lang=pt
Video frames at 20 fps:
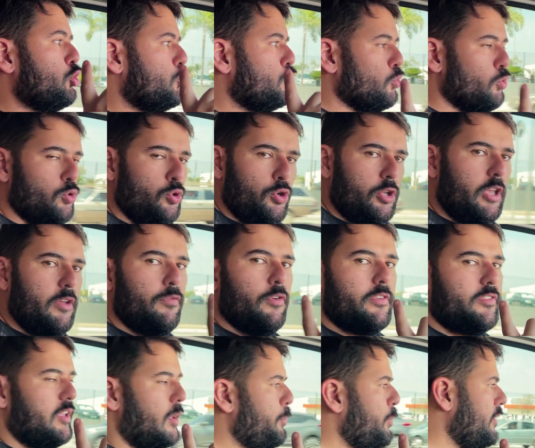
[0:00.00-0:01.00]
tudo que
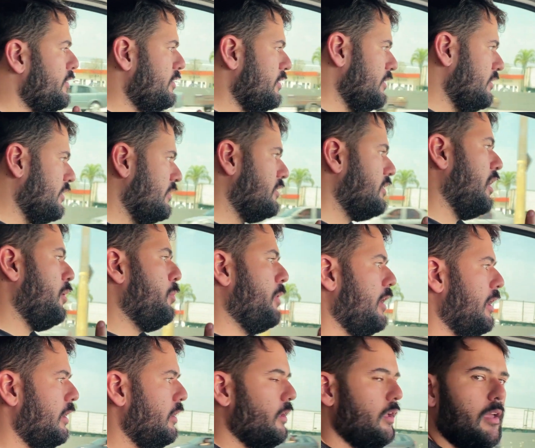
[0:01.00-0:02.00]
você precisa
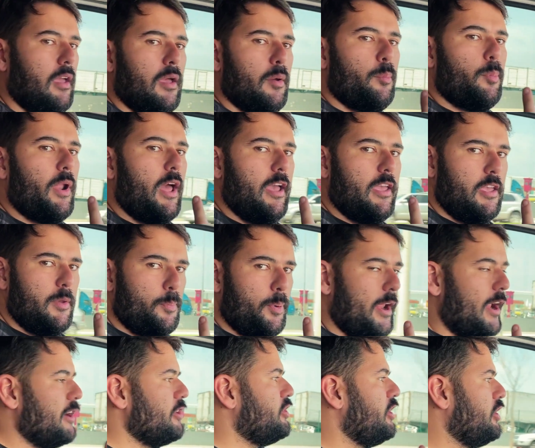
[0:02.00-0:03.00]
saber para ir
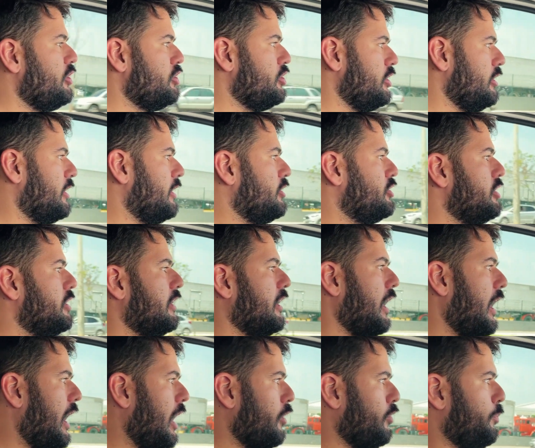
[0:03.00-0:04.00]
para a Argentina de
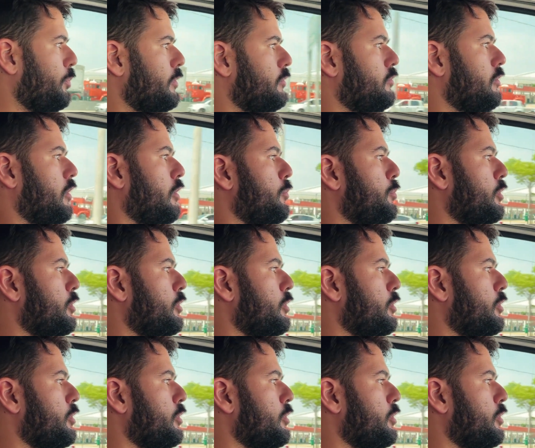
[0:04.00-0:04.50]
carro, pessoal,